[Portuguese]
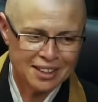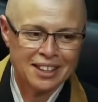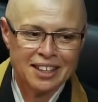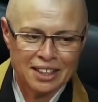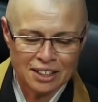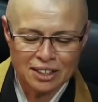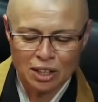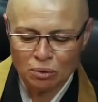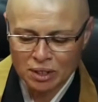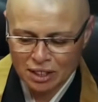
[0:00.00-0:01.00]
Sim.
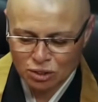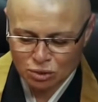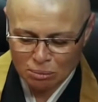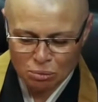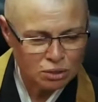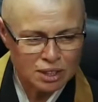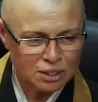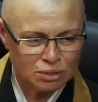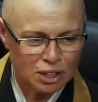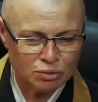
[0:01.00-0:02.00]
Então, isso é muito
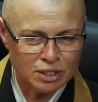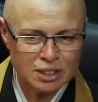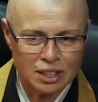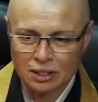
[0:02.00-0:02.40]
natural fazer.